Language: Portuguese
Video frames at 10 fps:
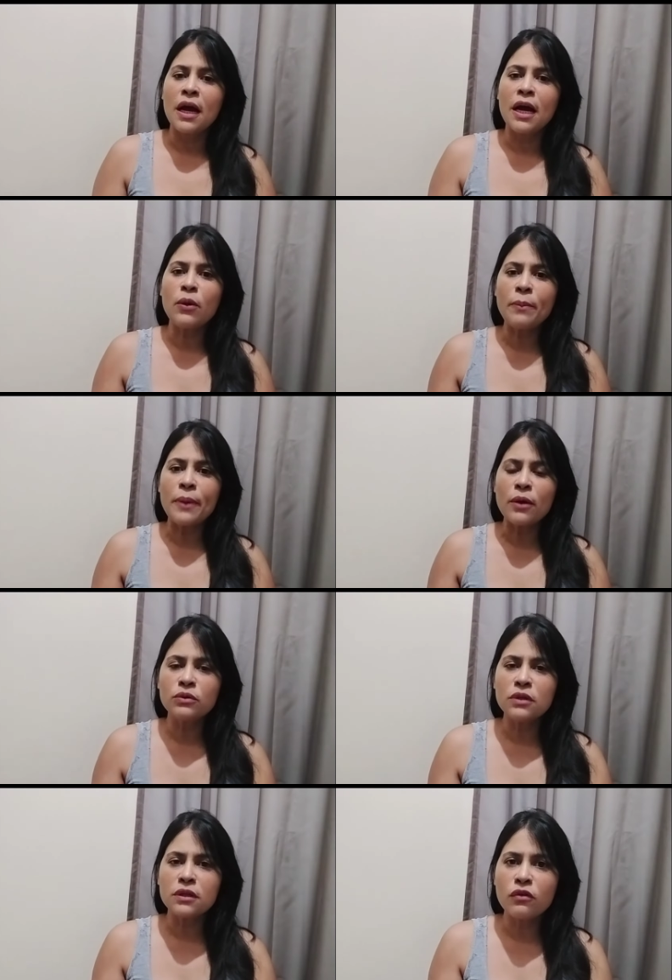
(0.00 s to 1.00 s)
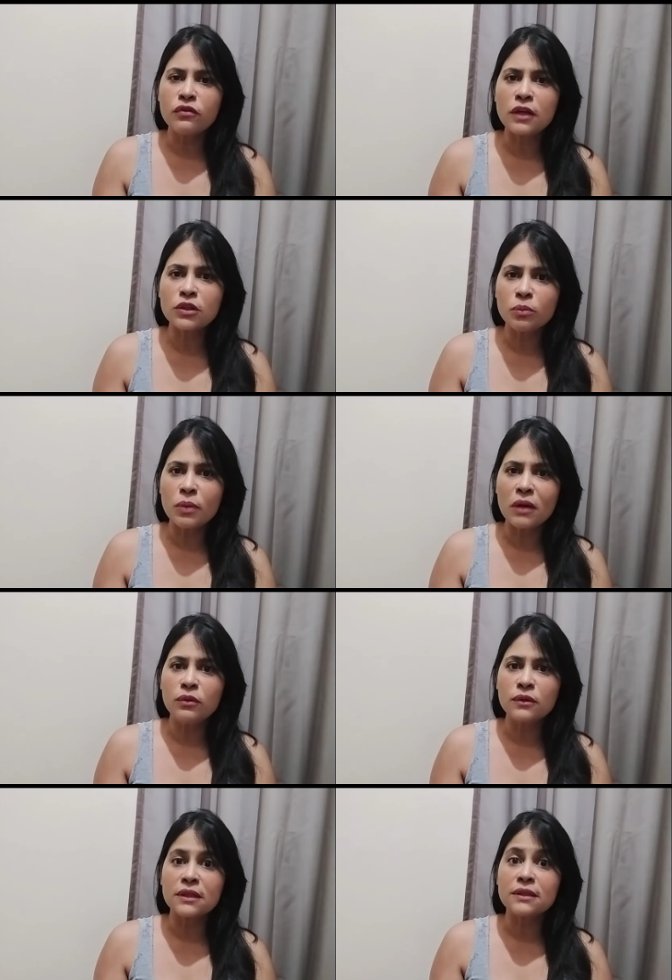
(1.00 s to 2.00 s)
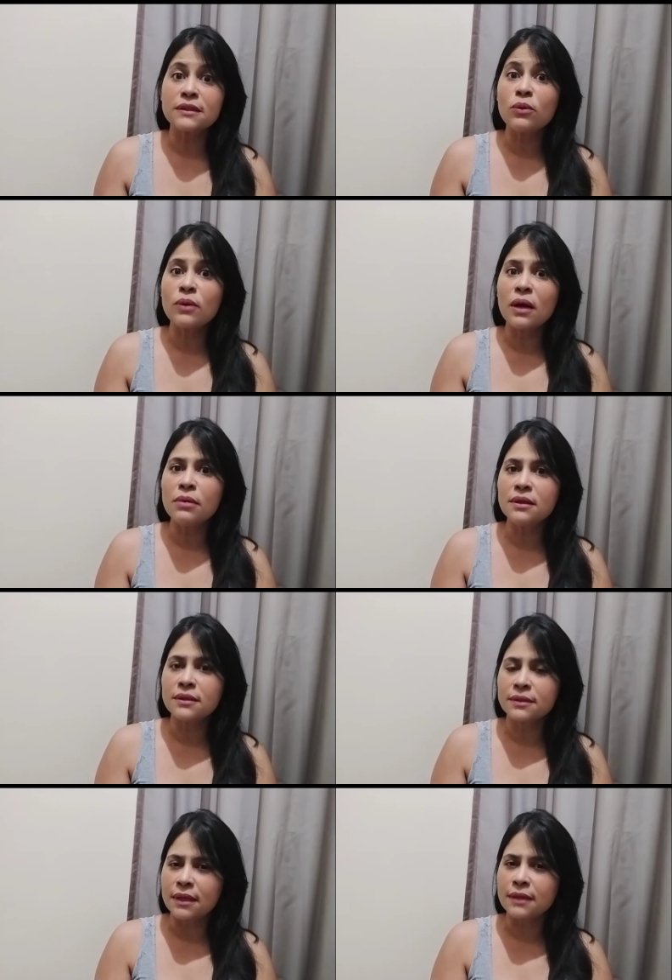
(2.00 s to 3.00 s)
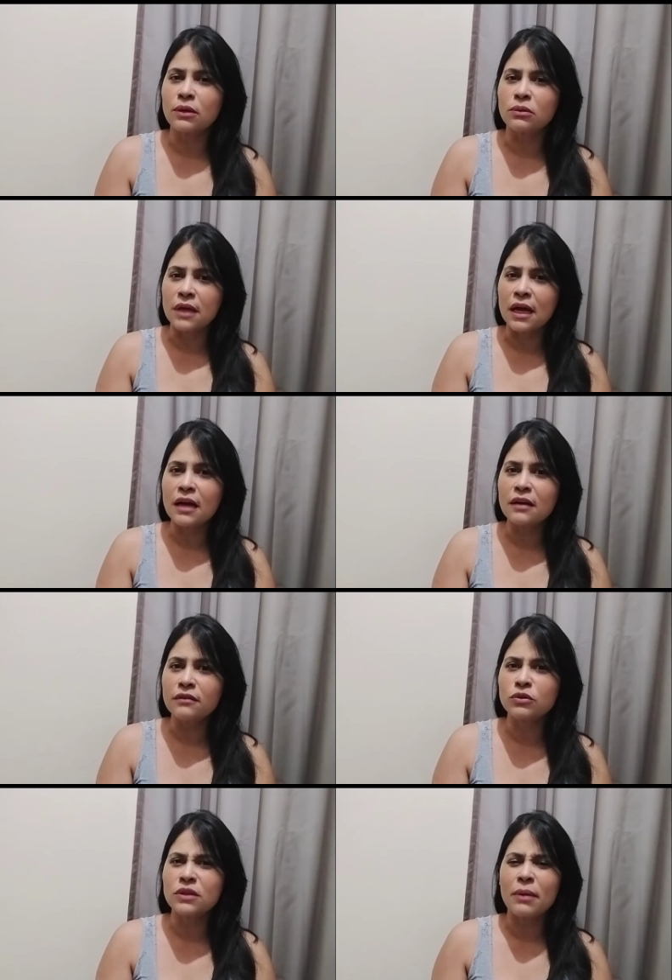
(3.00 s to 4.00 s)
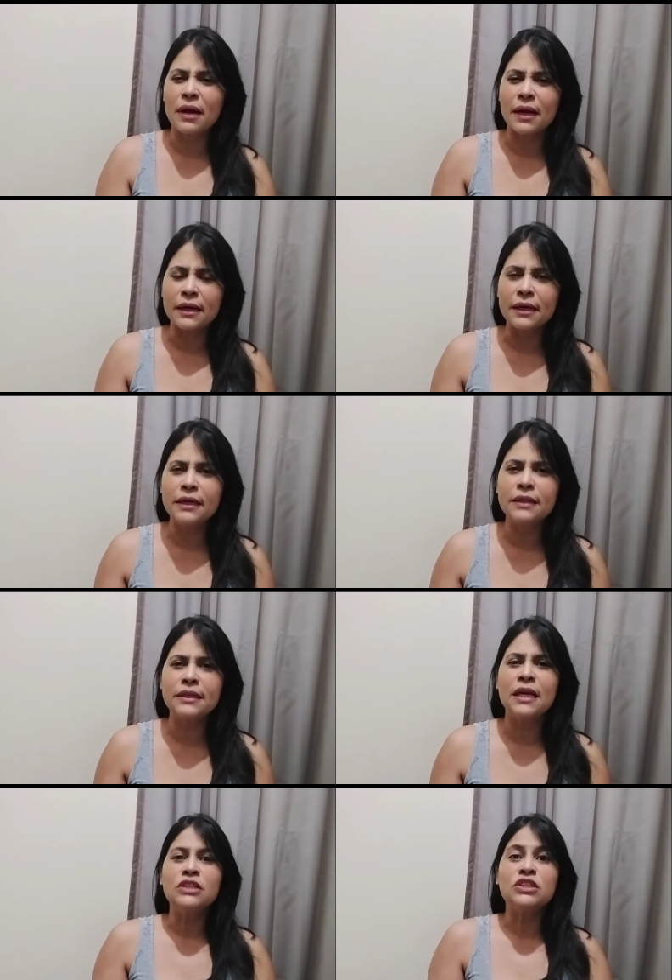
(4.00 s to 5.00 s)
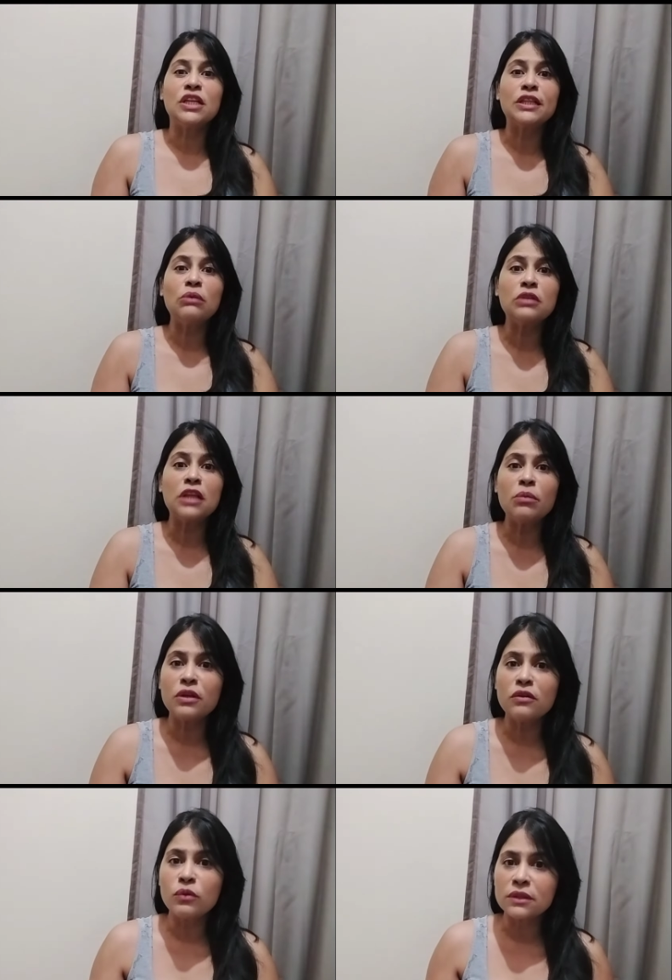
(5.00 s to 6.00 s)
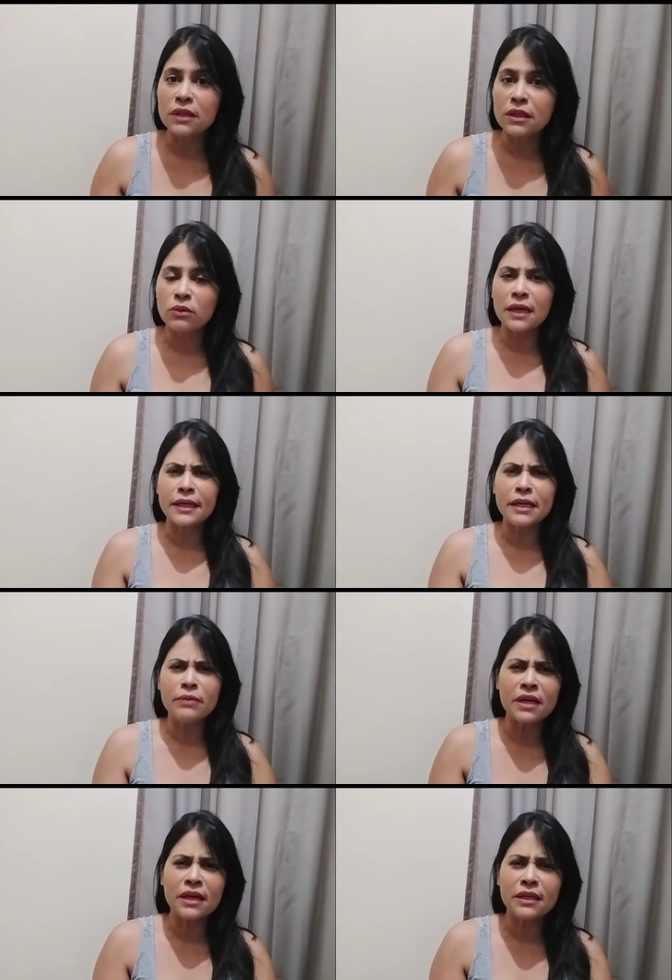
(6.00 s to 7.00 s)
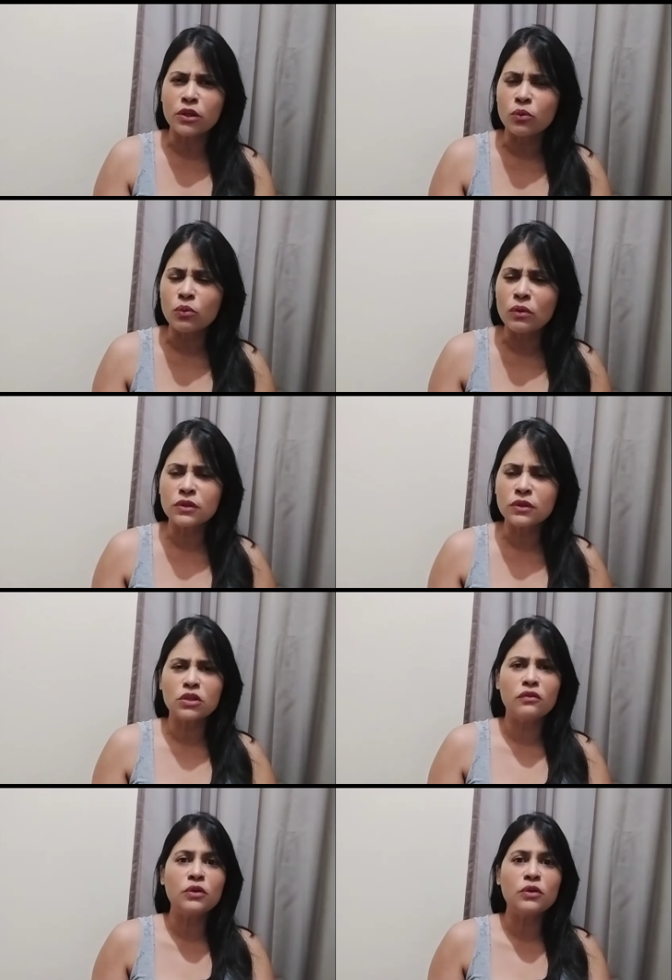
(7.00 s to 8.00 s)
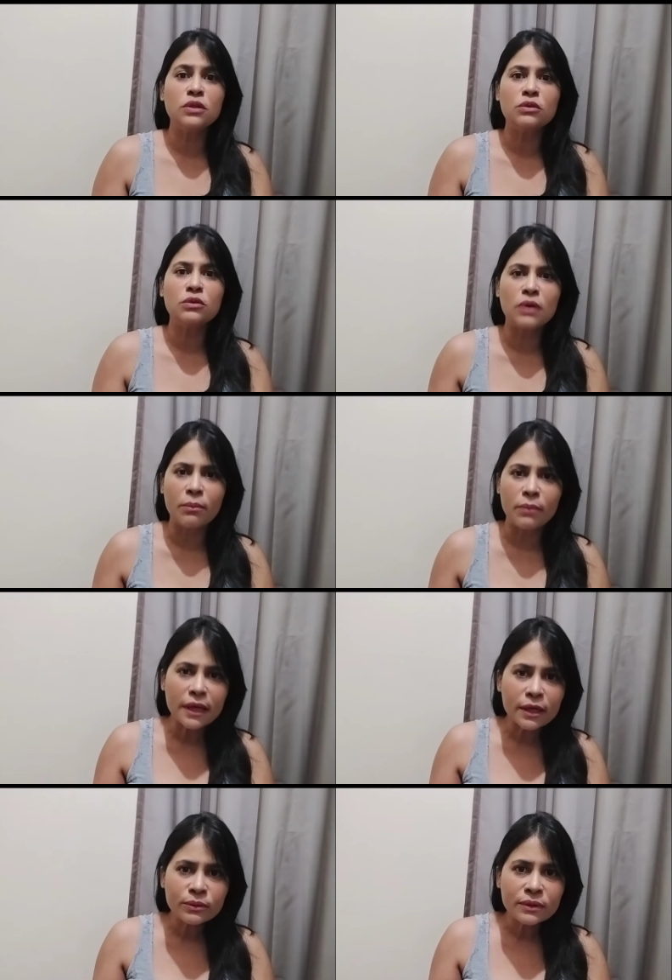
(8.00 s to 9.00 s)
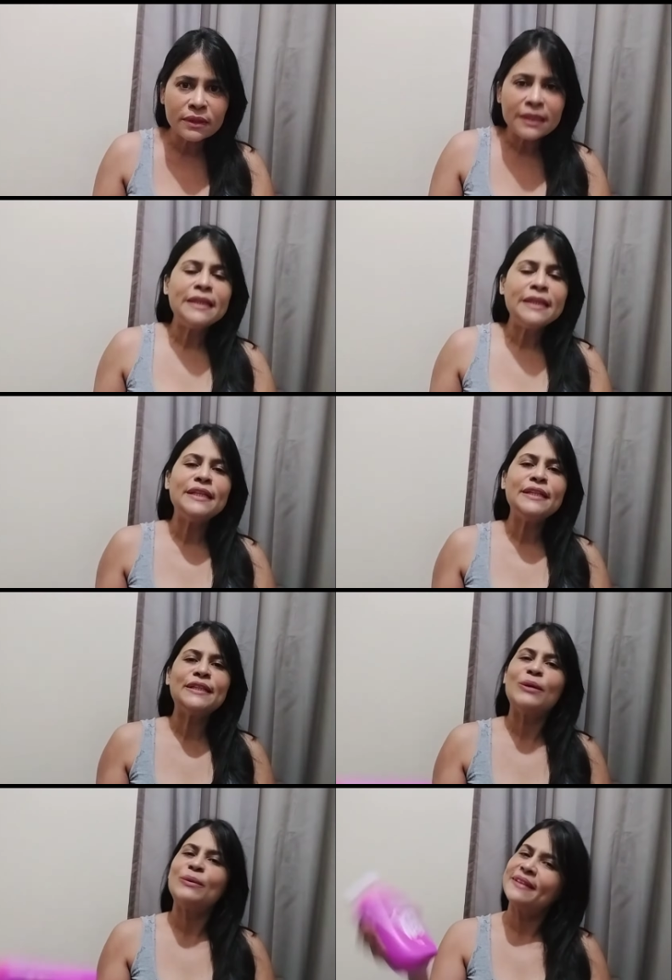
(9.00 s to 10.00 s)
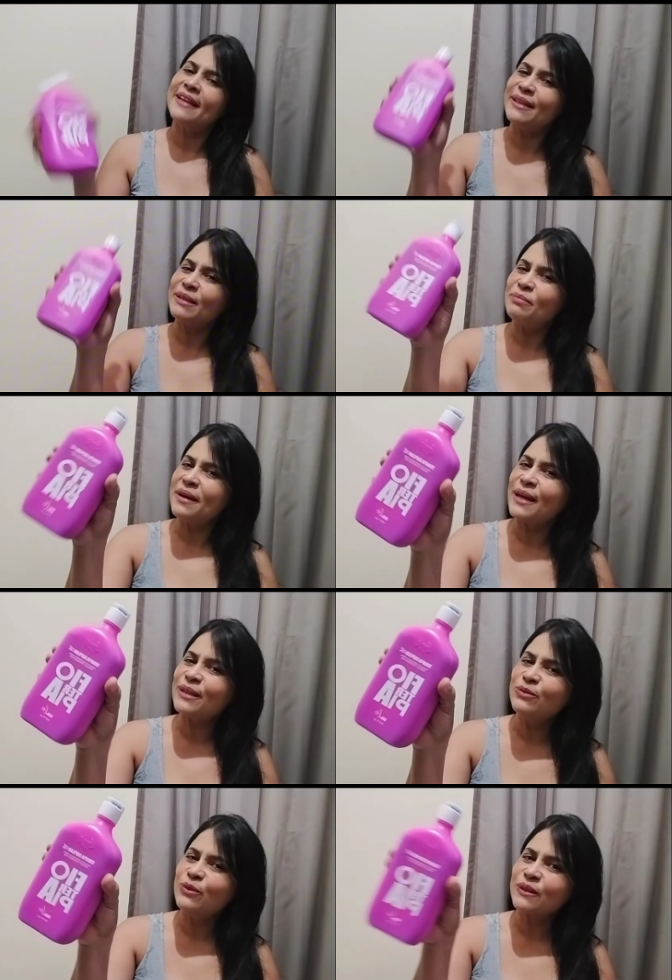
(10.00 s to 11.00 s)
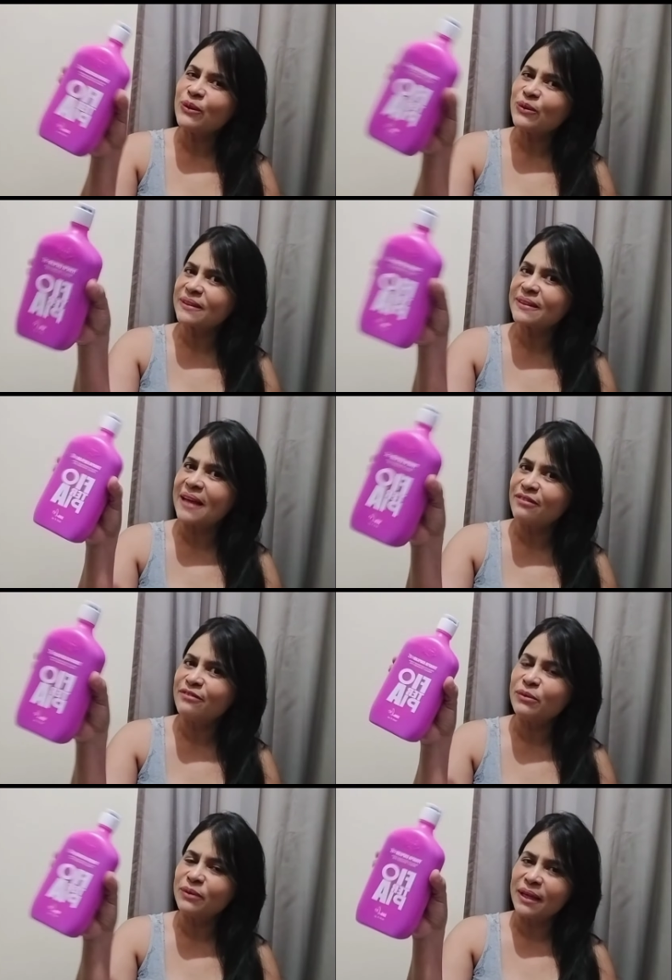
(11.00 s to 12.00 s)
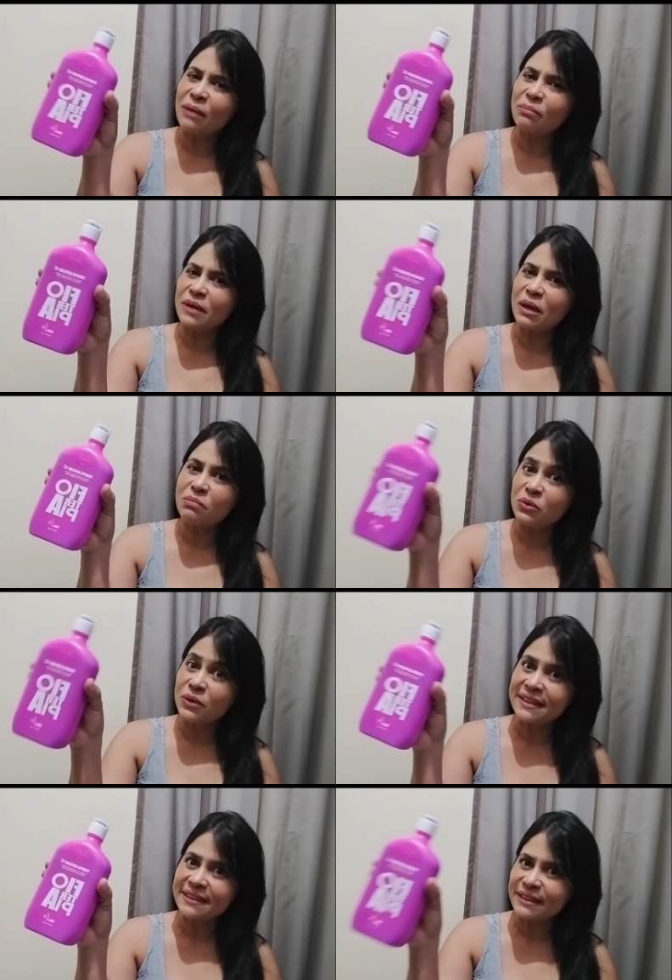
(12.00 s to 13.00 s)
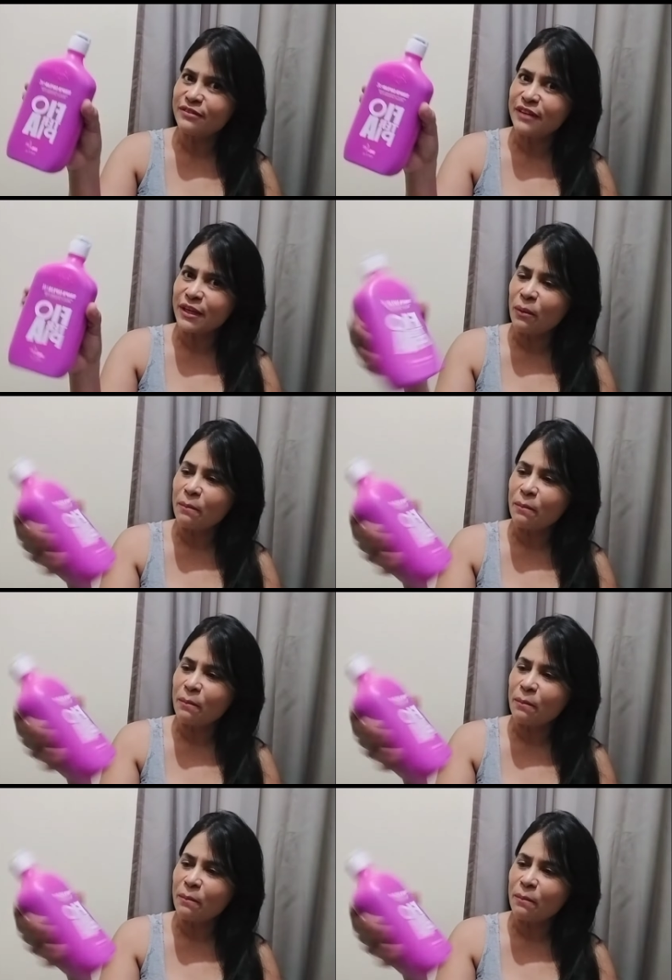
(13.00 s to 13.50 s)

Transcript: Aí uma pergunta que eu faço para você, seu cabelo está saudável, tá bacana, já tem um tempo que você não dá química nenhuma, você só vem cuidando do cabelo? Então tá liberado você usar a fioterapia progressiva aí, ó,